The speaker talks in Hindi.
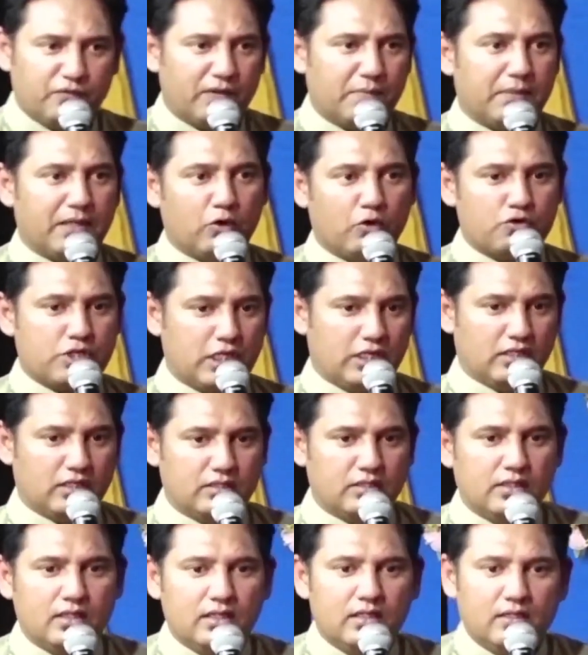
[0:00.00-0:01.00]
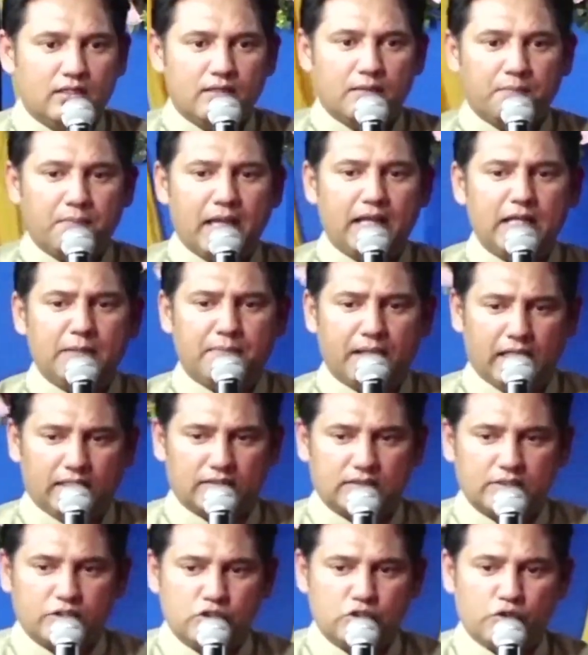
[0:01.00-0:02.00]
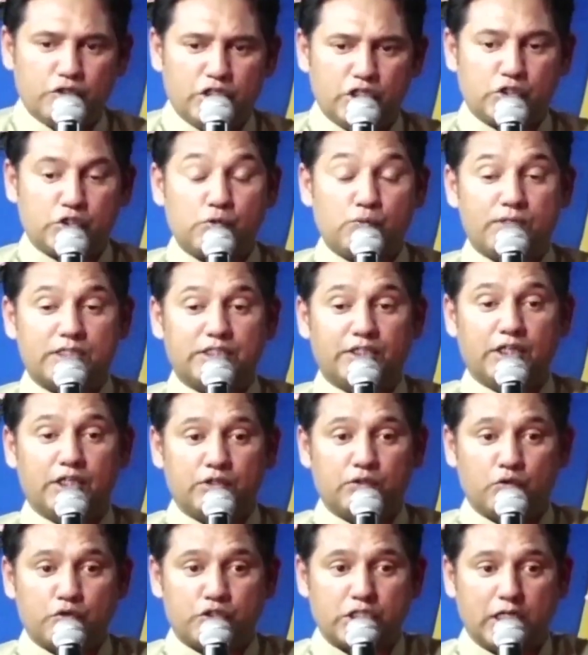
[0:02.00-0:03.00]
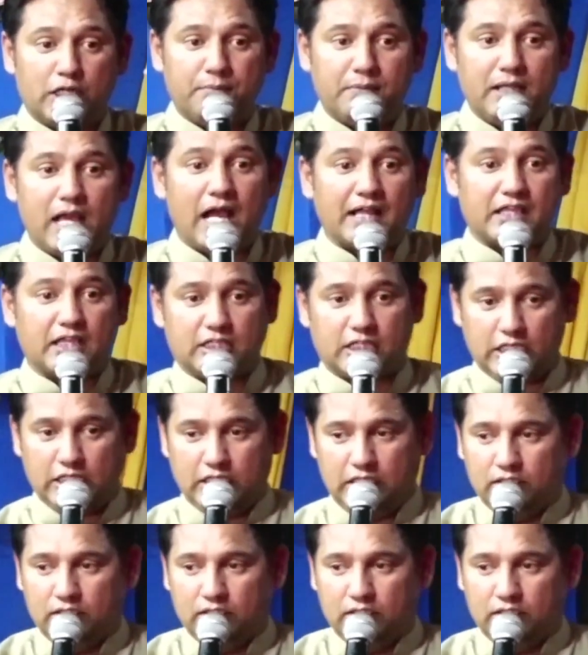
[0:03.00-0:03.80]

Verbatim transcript: में होंगी पहली बात जो यीशु मसीह ने जरूसलम में आके की